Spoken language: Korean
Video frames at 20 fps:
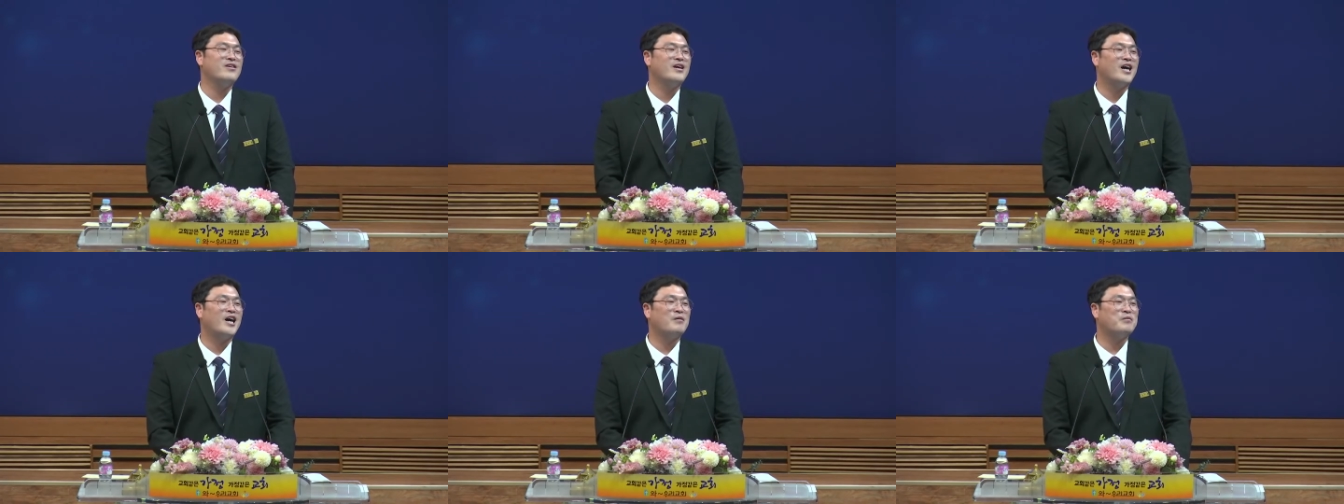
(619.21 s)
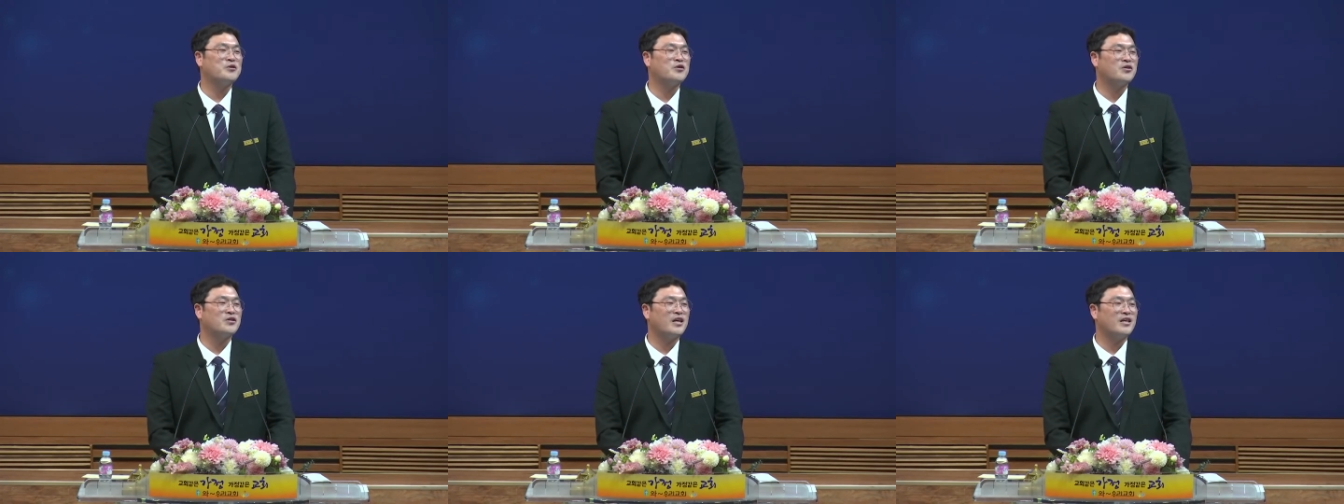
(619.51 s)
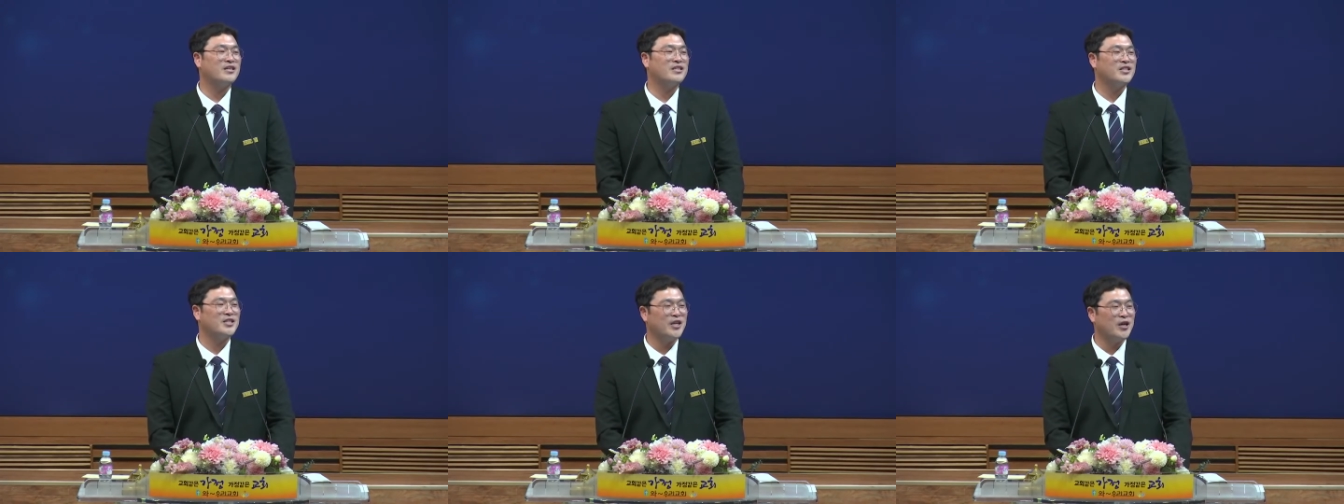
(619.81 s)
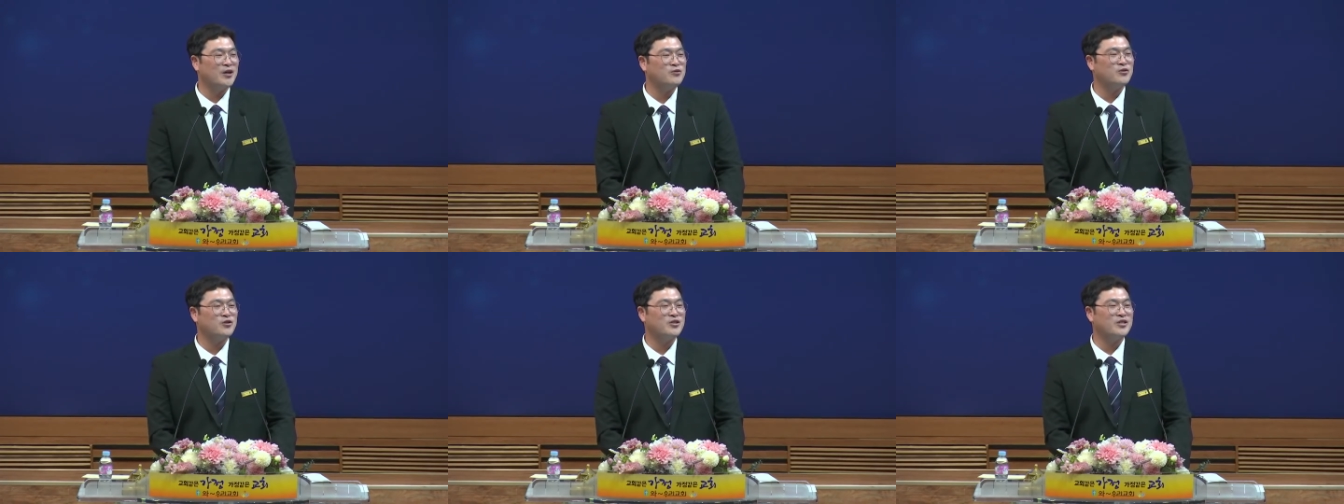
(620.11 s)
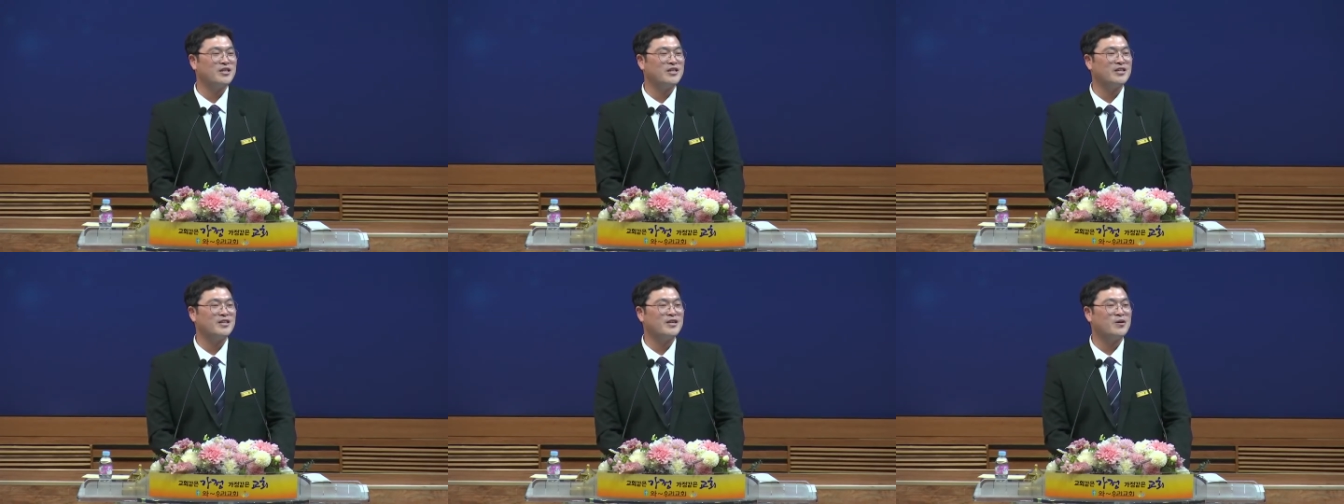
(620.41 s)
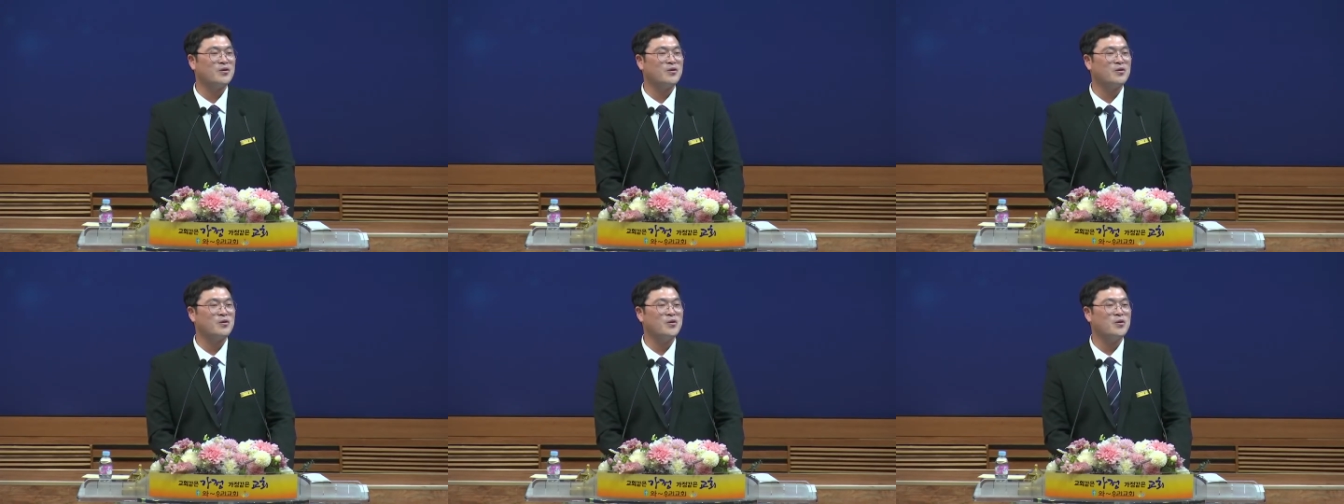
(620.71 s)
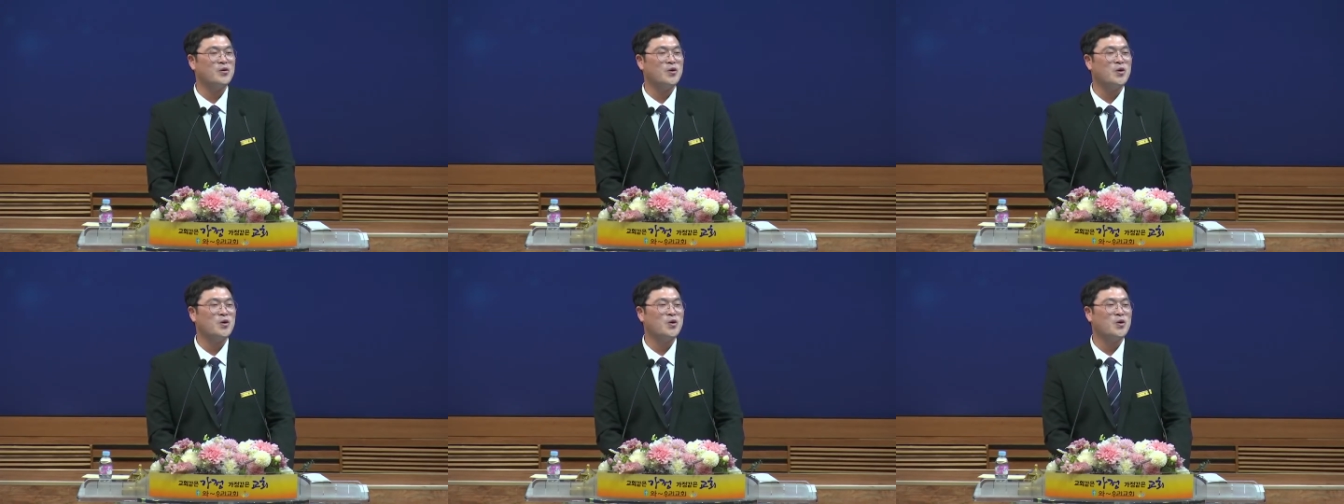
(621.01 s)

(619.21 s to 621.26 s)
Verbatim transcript: 하면서 나는 예수쟁이라고